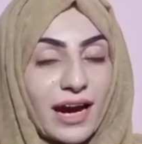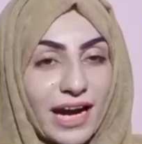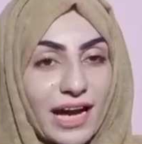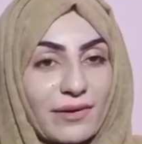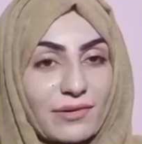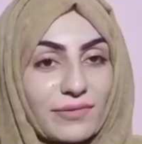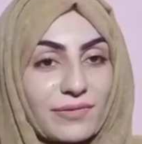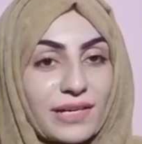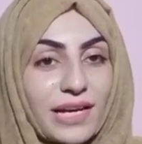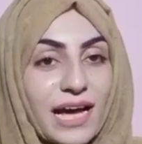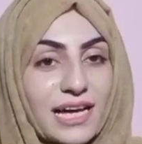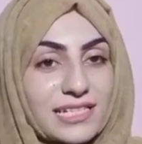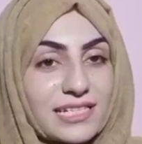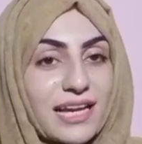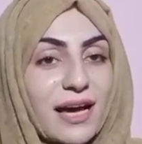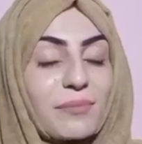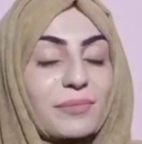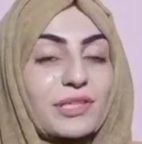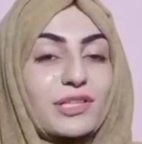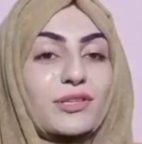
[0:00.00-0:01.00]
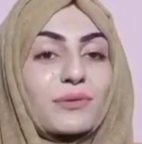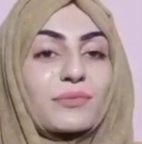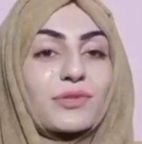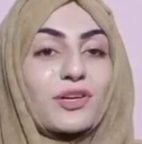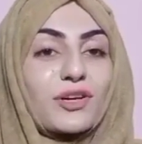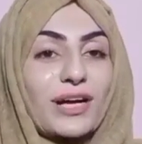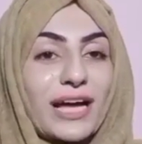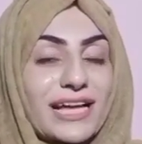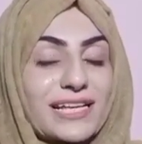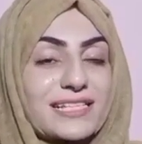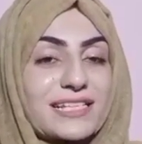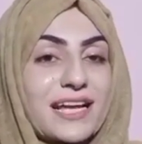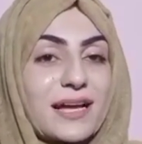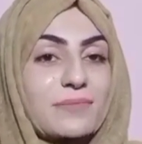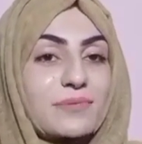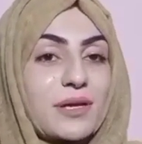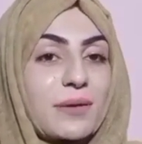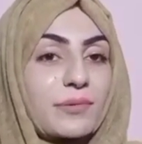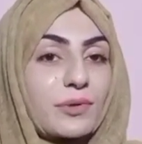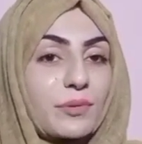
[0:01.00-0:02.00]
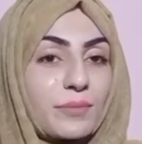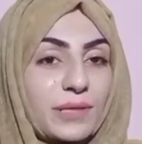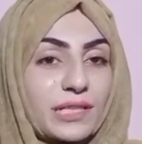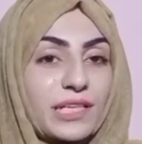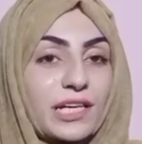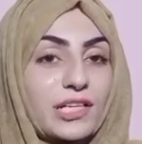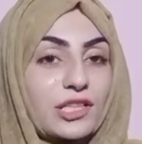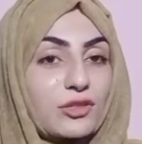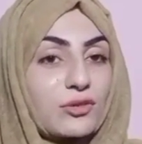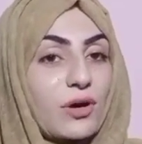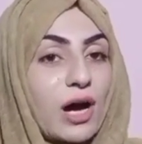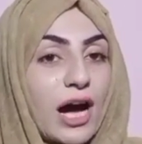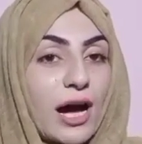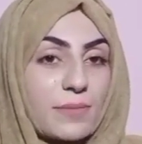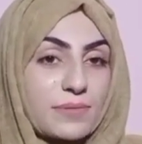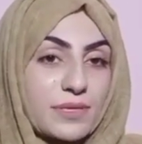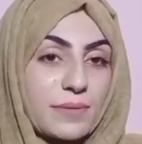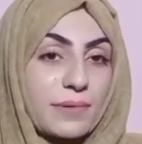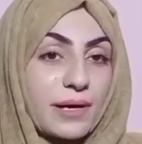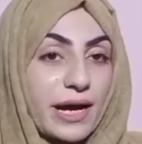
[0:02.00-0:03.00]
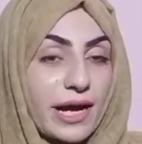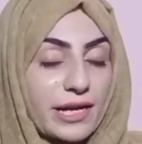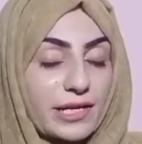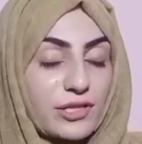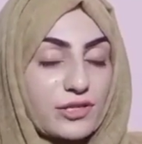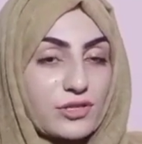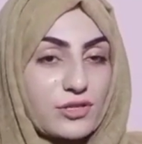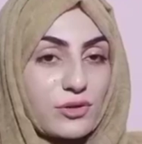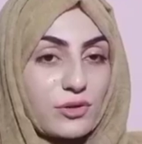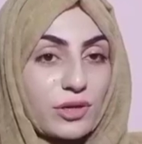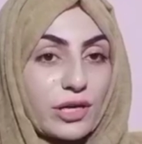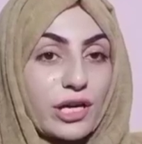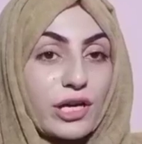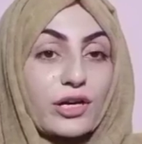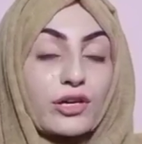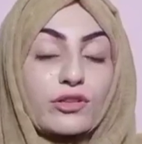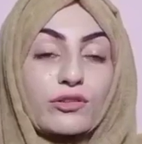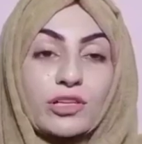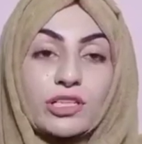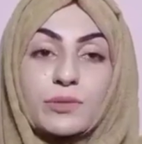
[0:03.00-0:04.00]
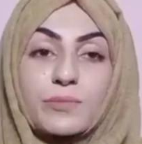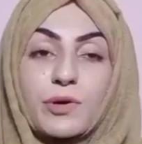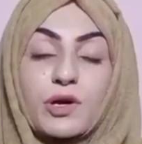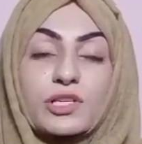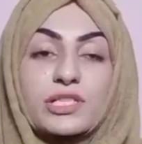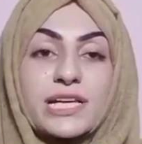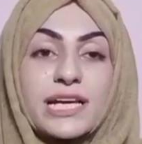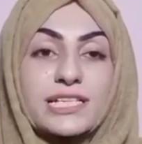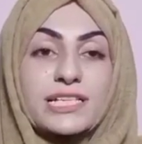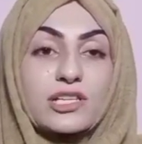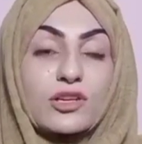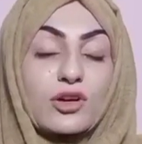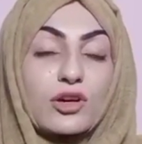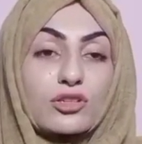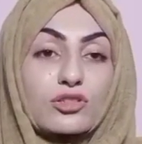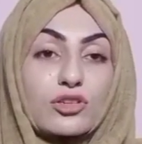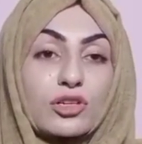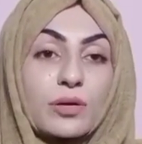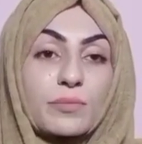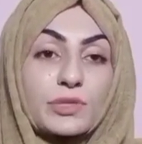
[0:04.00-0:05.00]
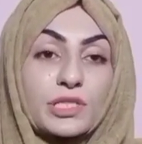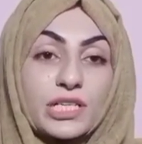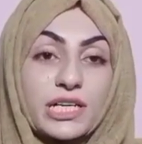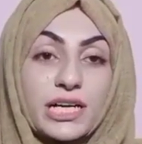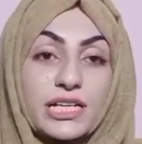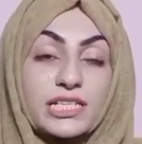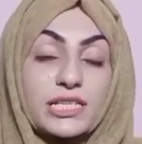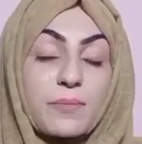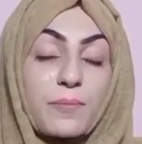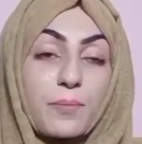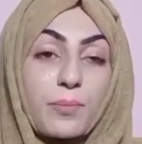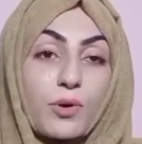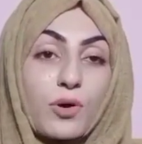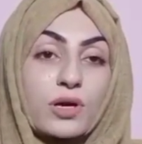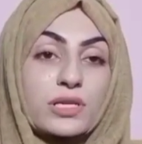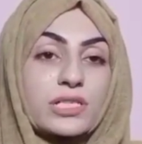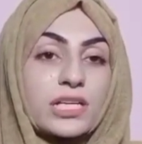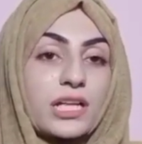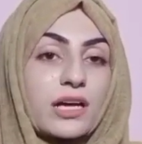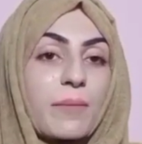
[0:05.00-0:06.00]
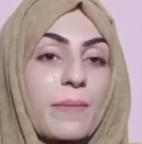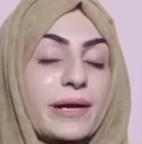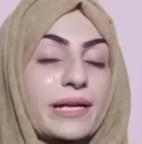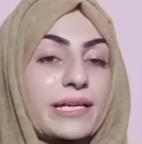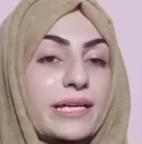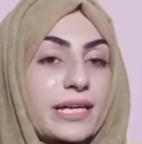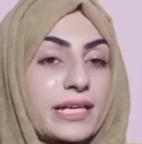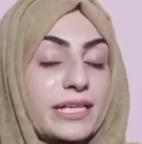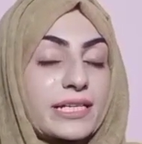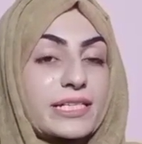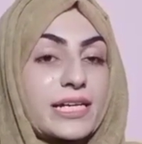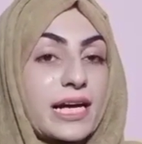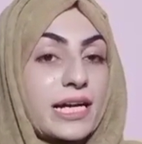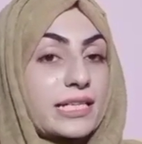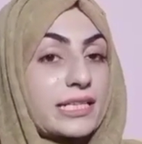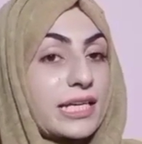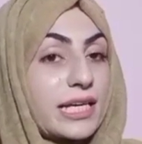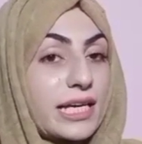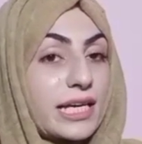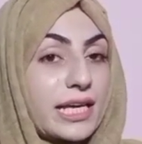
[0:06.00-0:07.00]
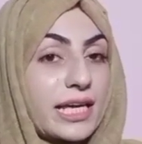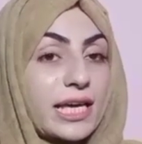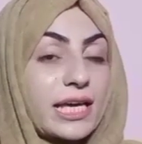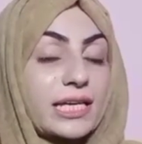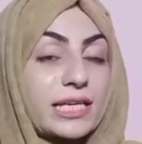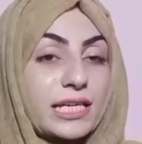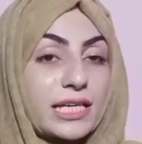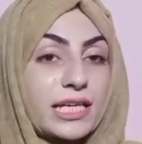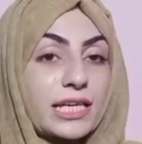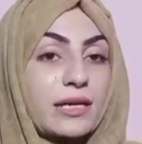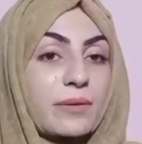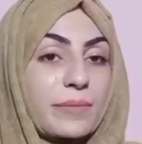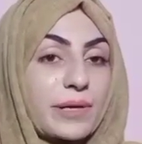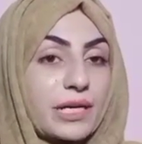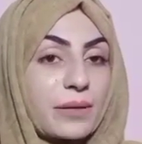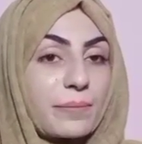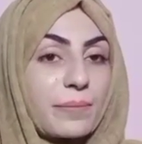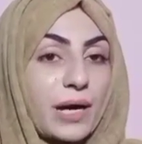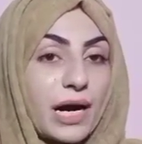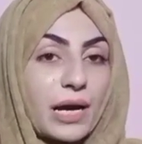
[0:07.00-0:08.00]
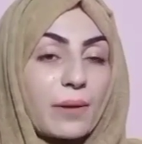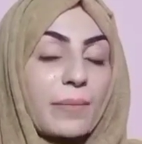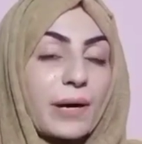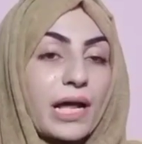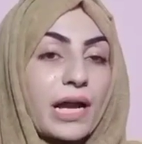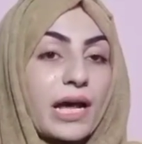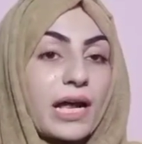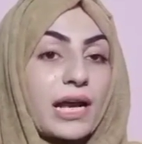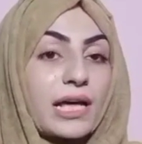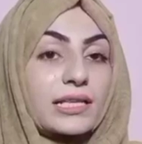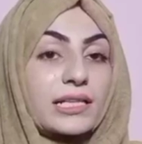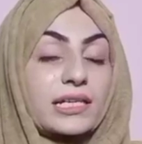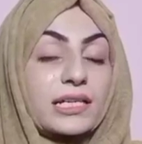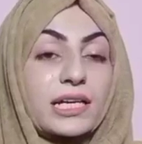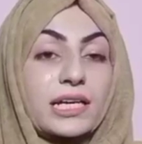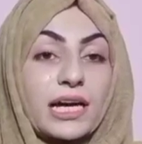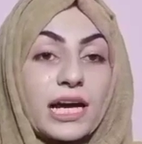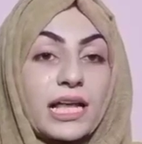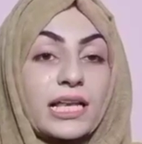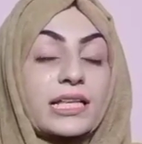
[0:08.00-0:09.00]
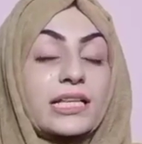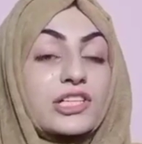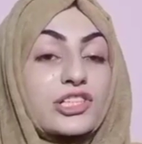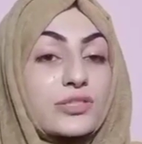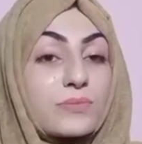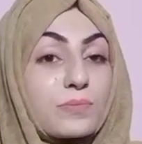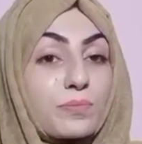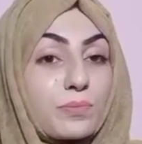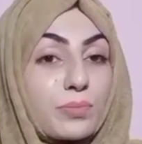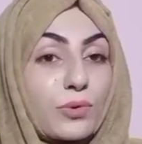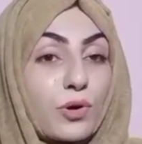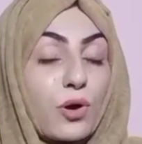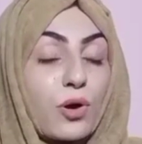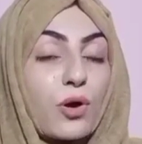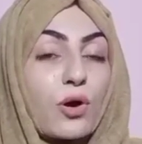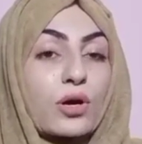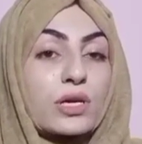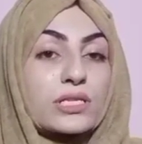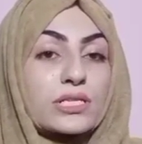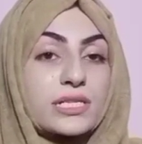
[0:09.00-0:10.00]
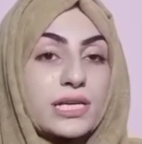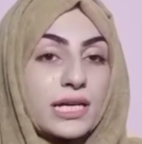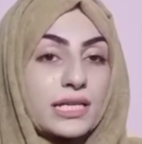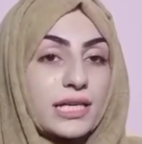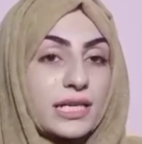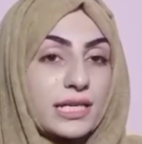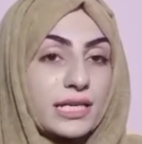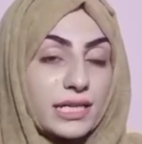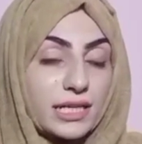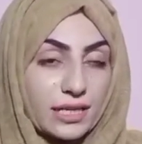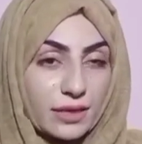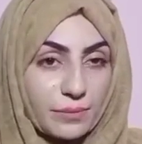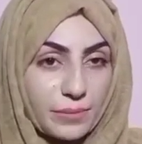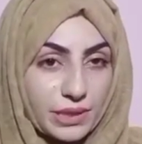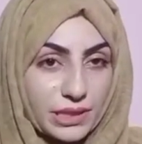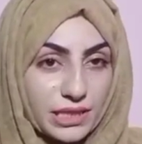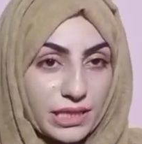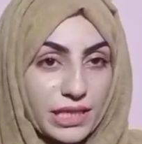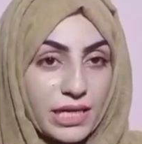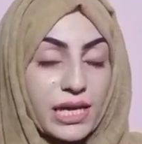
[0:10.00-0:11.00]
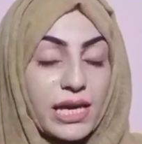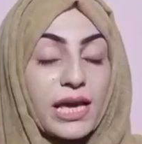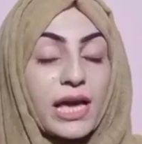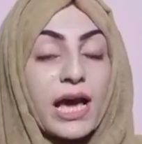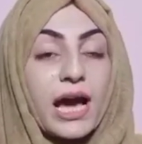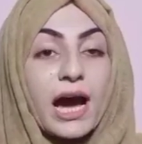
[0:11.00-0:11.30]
हाय एवरीवन अस्सलाम वालेकुम तो कैसे हैं आप सब उम्मीद करती हूँ आप सब खैरियत से होंगे तो जी बहुत से ऐसे लोग जो कि मुझे कल से बहुत ज़्यादा कमेंट करी जा रहे थे एक ही कमेंट बार बार आ रहा था कि कल बहुत ज़्यादा ही गर्मी थी